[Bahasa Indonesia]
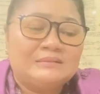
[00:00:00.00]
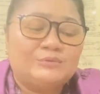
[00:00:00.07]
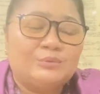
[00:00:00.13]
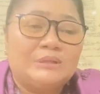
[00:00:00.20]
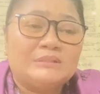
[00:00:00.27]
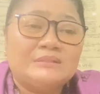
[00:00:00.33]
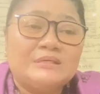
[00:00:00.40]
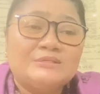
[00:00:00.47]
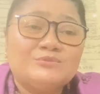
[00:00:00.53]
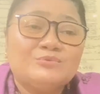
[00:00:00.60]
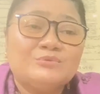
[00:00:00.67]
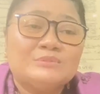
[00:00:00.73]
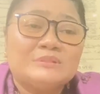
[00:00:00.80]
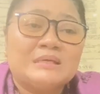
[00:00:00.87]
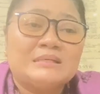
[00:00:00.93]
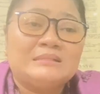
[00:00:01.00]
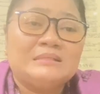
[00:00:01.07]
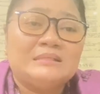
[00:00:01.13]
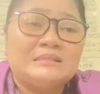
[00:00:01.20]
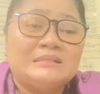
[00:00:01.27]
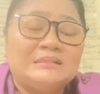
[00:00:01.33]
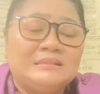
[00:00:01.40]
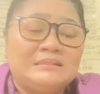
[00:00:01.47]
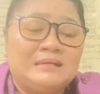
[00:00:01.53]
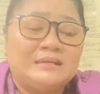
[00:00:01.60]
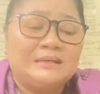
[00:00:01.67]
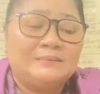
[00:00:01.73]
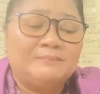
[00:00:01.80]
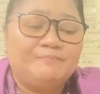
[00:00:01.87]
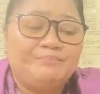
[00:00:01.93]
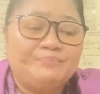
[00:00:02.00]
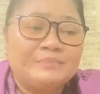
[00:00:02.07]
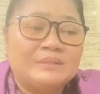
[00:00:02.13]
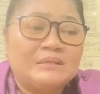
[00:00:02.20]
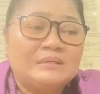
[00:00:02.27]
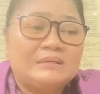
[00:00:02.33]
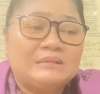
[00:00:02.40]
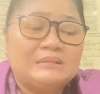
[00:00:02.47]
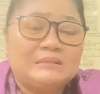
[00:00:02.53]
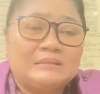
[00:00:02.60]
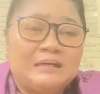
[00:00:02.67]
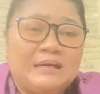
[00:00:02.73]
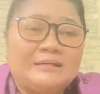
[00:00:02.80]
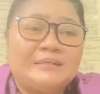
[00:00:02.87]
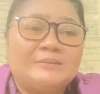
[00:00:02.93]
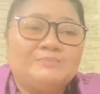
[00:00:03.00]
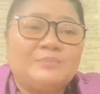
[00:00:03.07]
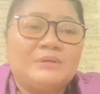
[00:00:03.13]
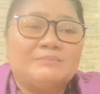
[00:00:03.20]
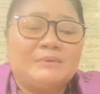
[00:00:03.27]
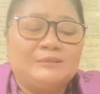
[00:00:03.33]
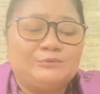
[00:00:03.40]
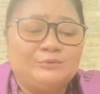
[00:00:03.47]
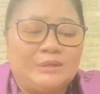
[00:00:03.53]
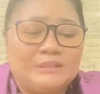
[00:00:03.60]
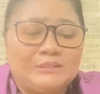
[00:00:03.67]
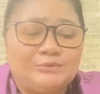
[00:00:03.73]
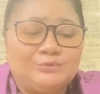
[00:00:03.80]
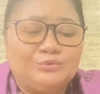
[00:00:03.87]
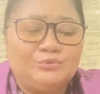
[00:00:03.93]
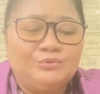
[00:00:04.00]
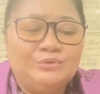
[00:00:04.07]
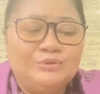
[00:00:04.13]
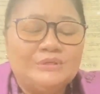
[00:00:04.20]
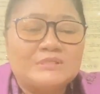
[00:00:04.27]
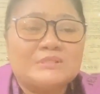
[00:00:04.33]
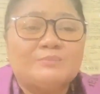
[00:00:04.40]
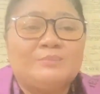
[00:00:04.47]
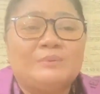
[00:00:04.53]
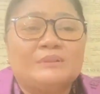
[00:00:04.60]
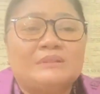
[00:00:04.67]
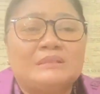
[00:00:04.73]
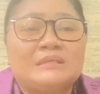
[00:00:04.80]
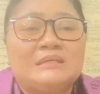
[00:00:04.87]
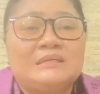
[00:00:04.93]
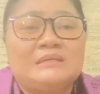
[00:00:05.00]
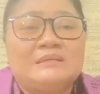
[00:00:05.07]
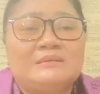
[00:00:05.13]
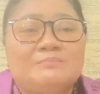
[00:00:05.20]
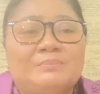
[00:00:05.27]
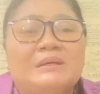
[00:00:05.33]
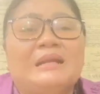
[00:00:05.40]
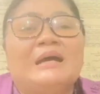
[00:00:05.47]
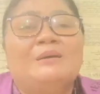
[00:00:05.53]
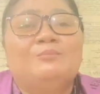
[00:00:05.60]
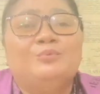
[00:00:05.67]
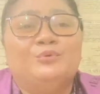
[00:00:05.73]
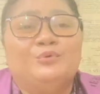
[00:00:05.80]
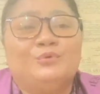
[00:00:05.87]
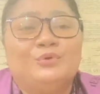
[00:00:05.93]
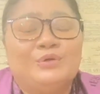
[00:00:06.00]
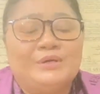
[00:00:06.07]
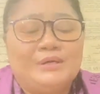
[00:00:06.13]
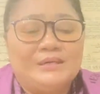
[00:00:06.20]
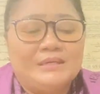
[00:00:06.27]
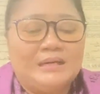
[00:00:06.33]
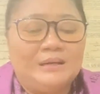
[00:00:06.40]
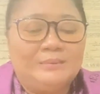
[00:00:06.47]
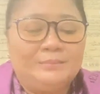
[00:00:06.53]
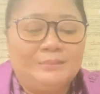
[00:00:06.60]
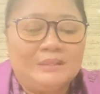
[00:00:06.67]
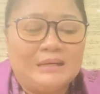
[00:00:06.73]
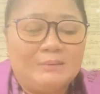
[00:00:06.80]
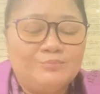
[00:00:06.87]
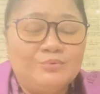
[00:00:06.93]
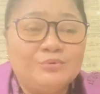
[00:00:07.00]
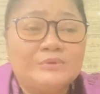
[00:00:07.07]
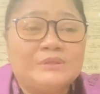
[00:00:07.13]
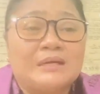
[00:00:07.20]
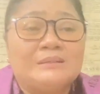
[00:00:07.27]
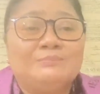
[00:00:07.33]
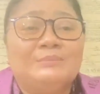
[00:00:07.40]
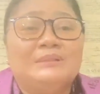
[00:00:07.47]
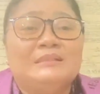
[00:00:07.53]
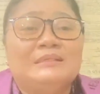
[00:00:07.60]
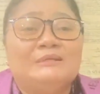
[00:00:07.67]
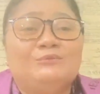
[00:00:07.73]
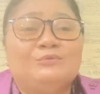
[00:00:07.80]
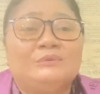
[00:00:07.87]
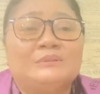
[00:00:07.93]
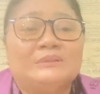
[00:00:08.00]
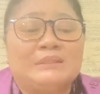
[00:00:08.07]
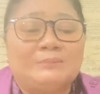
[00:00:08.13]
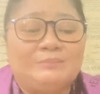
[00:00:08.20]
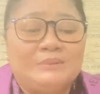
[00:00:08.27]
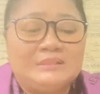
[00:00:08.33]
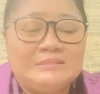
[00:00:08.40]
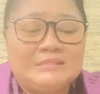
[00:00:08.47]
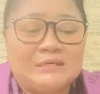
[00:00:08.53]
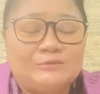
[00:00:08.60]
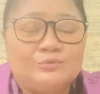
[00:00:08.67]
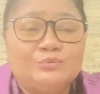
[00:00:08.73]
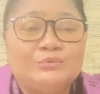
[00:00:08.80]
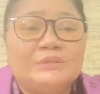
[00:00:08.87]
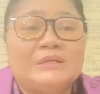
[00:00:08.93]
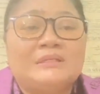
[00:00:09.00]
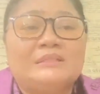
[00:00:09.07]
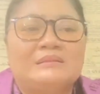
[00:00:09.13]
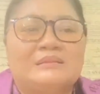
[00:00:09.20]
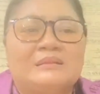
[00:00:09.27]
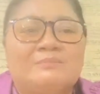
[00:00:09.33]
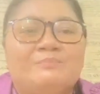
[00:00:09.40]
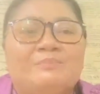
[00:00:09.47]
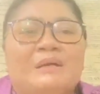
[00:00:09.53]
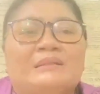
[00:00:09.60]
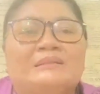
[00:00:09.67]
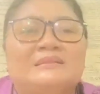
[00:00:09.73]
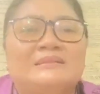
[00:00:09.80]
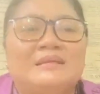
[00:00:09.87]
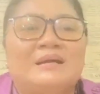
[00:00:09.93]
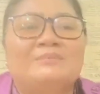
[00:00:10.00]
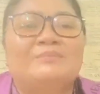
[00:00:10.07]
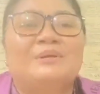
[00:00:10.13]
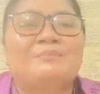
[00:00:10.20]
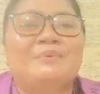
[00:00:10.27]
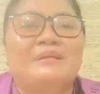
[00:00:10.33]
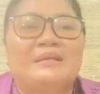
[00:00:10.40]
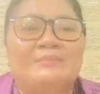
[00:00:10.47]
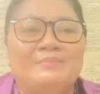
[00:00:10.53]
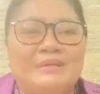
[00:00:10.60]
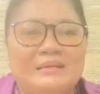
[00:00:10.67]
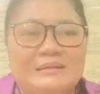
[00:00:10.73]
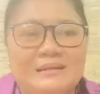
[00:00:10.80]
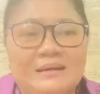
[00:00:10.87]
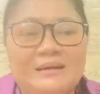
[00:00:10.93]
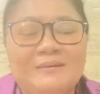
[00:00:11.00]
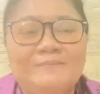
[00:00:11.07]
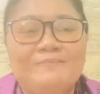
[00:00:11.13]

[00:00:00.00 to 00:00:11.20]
Tuhan Yesus tadi di dalam uh, ayat firman Tuhan itu seperti penabur yang menaburkan benih itu tetapi jatuhnya di tempat yang berbeda-beda